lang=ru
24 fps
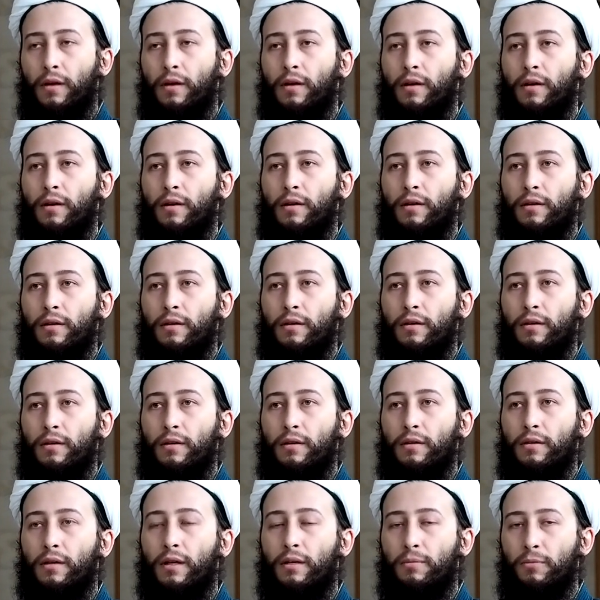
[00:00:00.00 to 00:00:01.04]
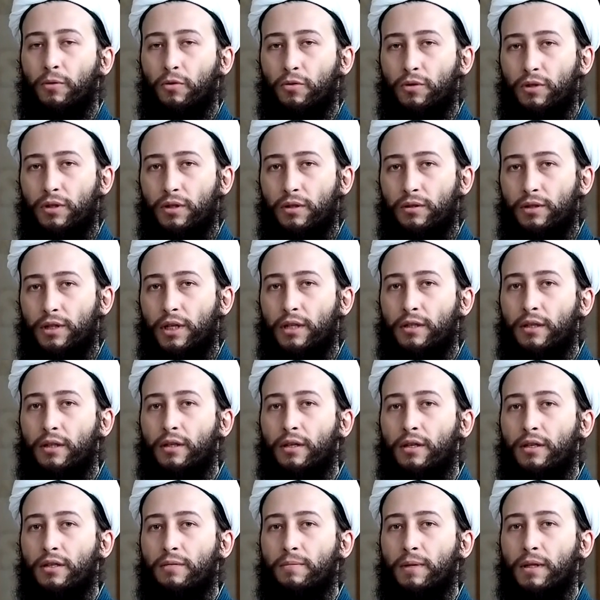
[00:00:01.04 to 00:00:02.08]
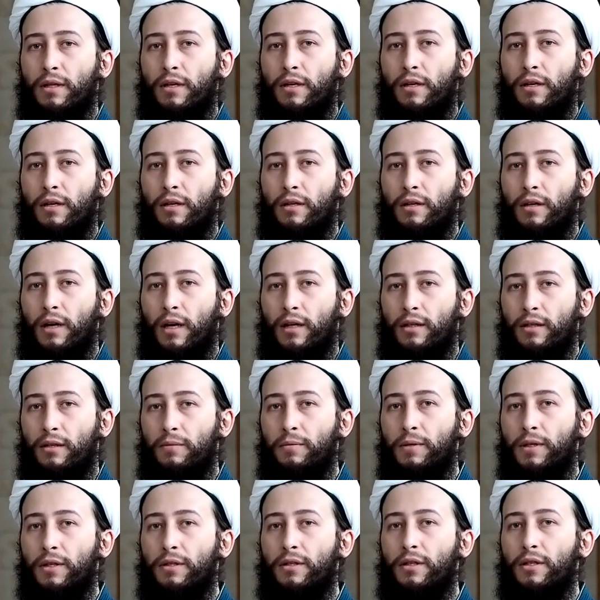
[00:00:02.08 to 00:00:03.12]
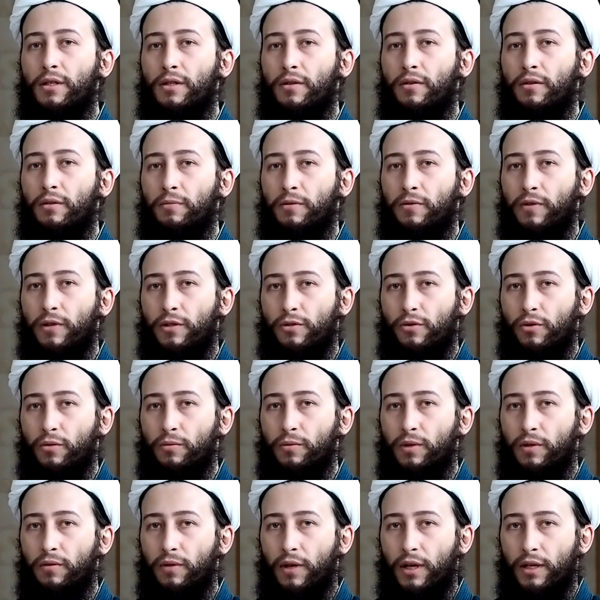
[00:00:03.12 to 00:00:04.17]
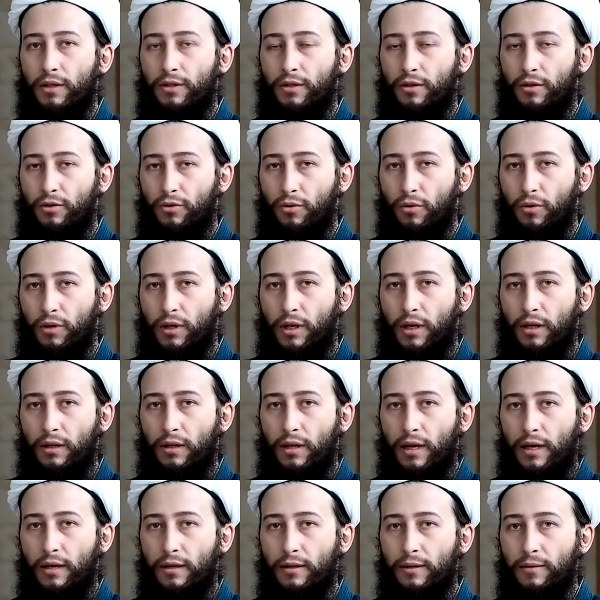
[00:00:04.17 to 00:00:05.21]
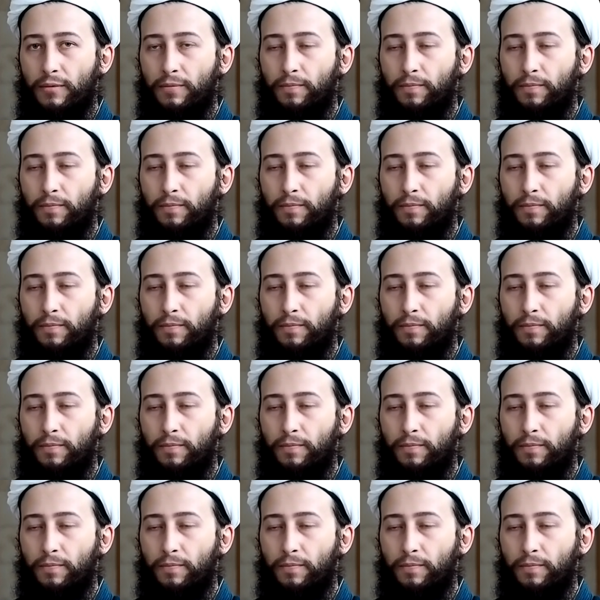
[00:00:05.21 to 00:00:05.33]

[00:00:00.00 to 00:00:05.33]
а, как мы уже сейчас это рассмотрели, одним единственным Творцом является лишь только Аллах,